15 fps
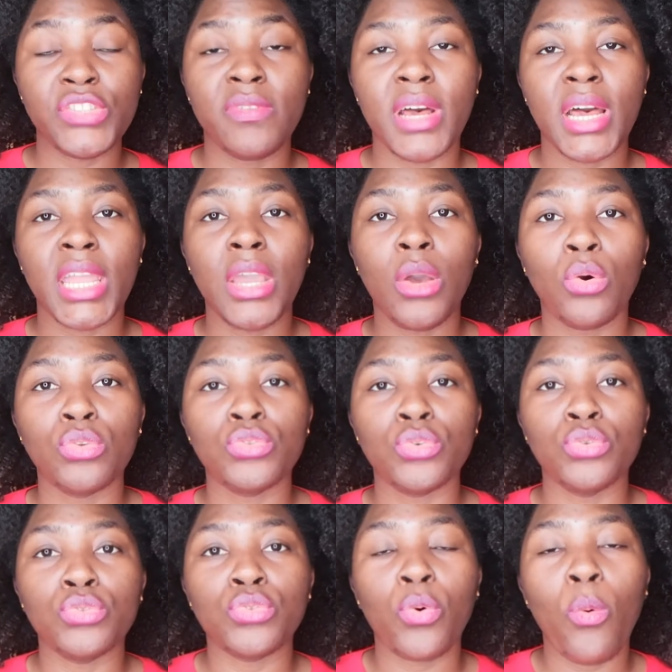varie
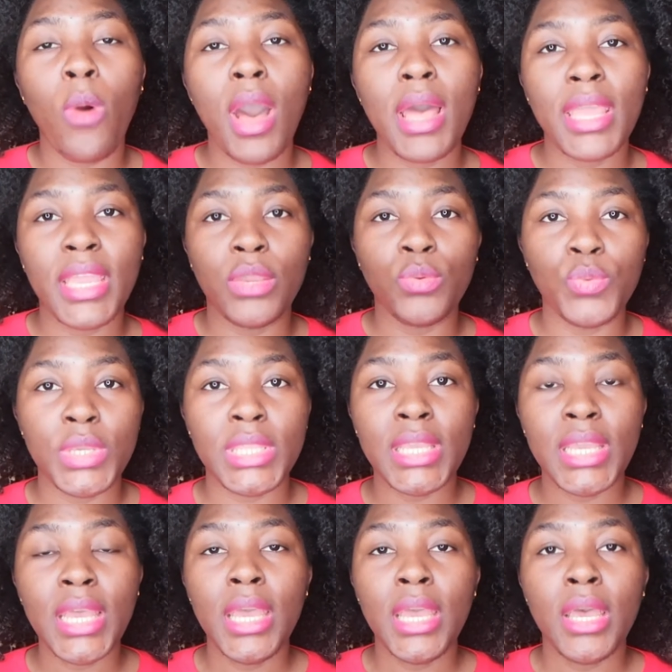entre 3 et 8.
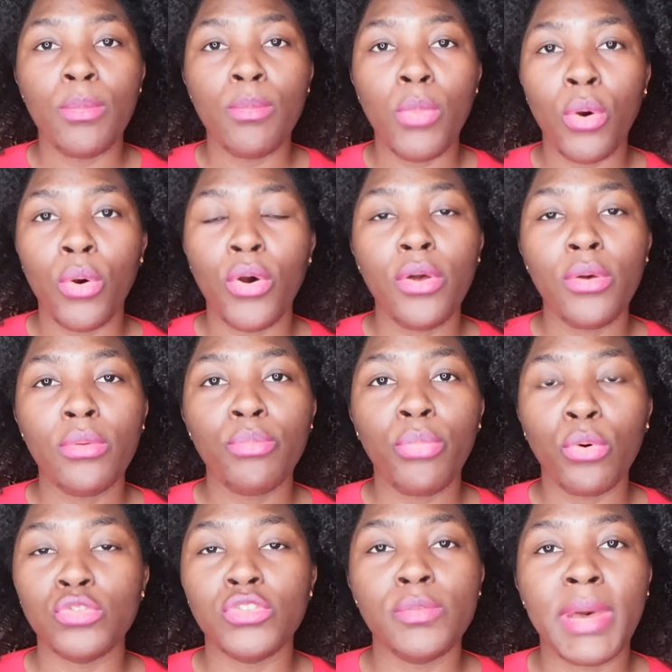Bon, un
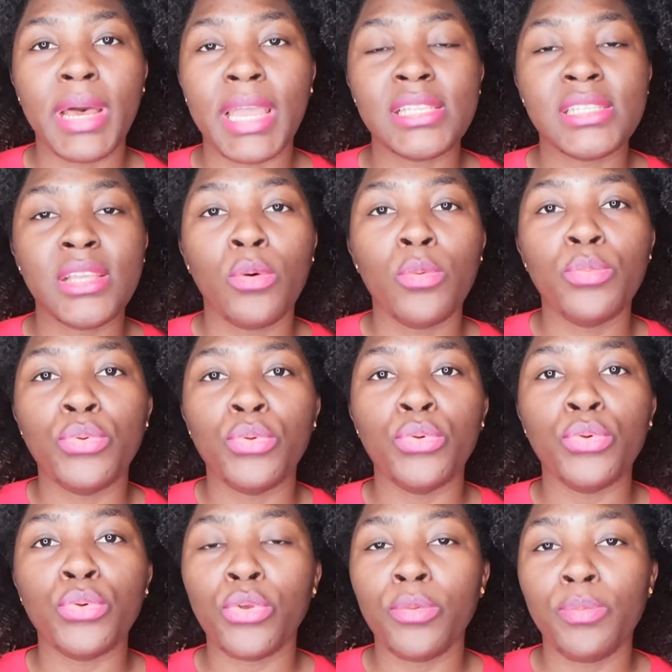produit par exemple
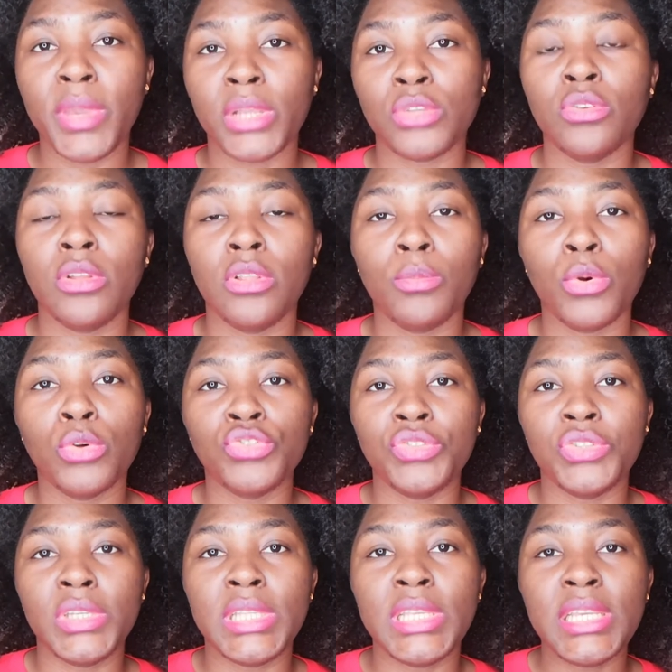que personnellement
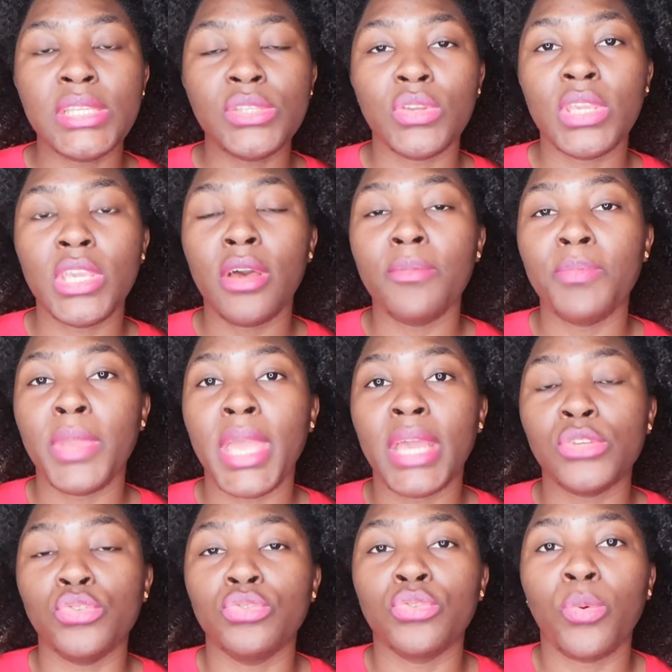j'utilise qui a un
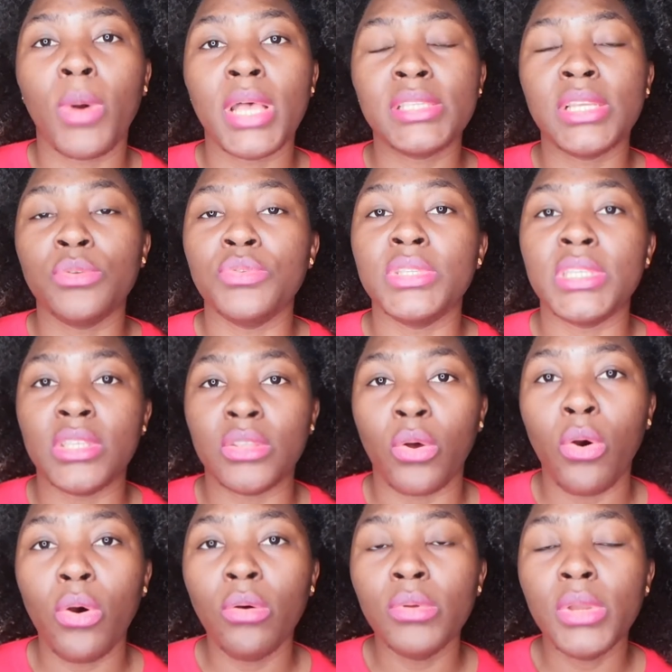pH de 3, c'est le
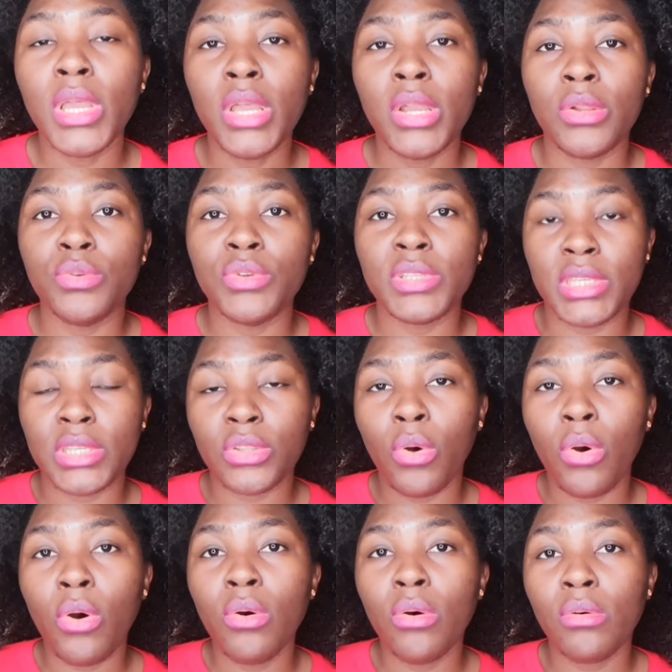citron. Le
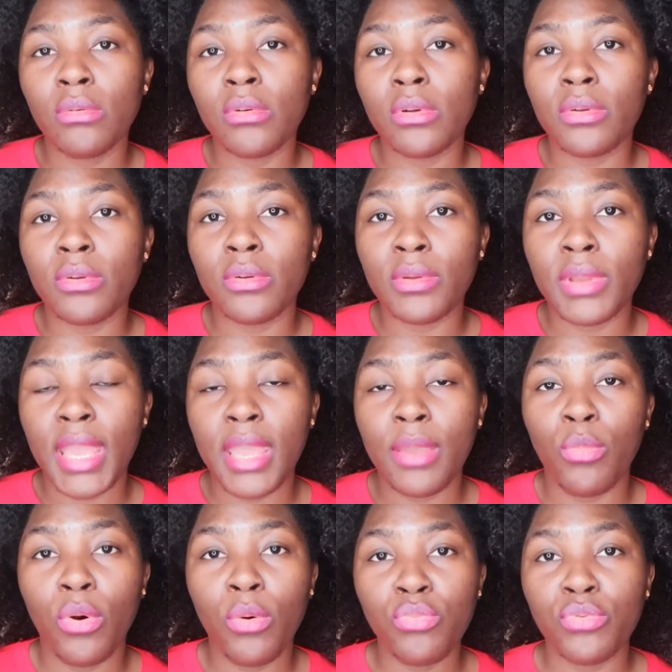citron euh, est
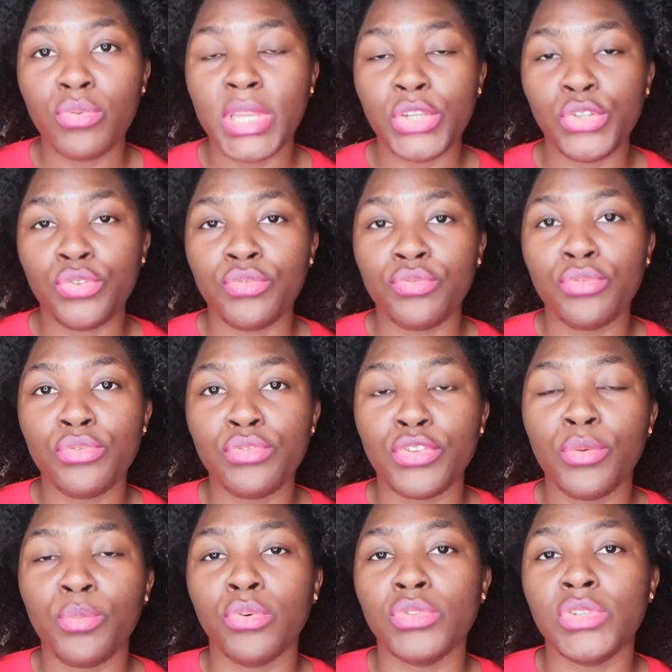bon pour les cheveux, c'est
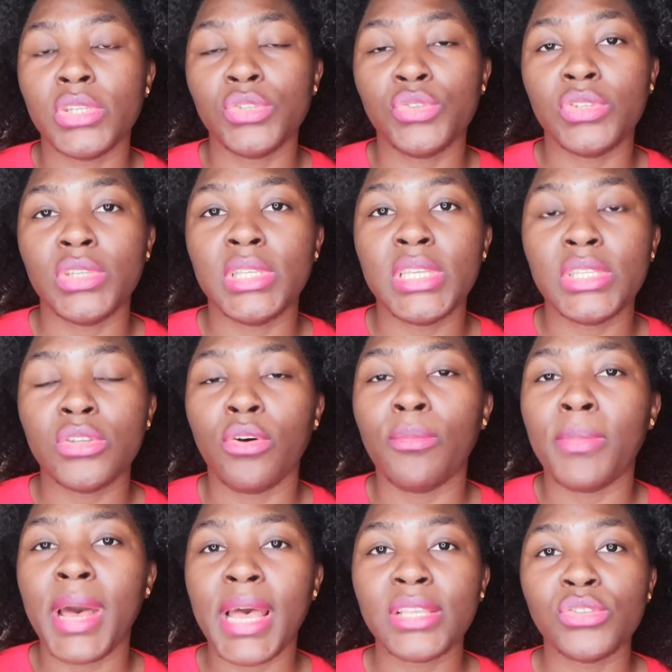un produit qui s'utilise en
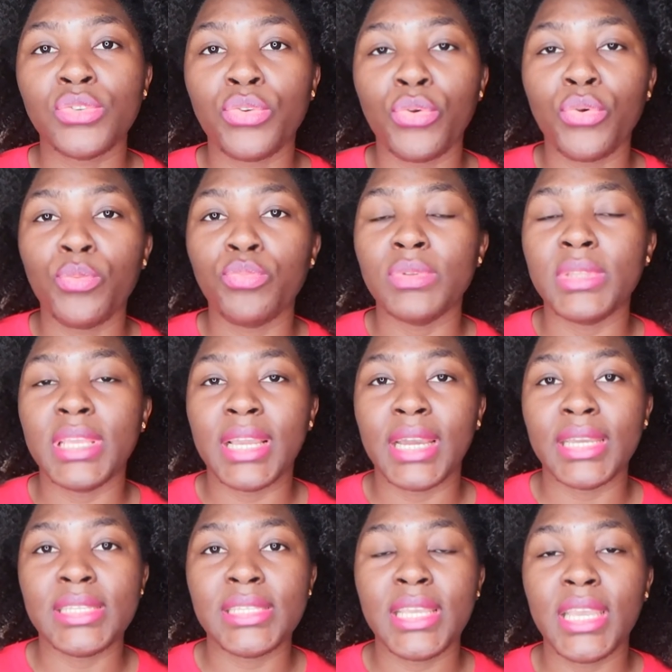masque pour
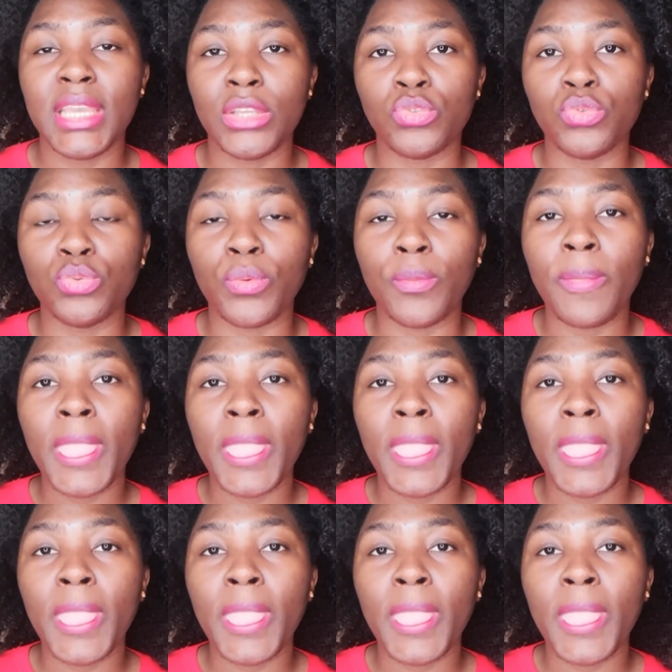dégraisser et tout.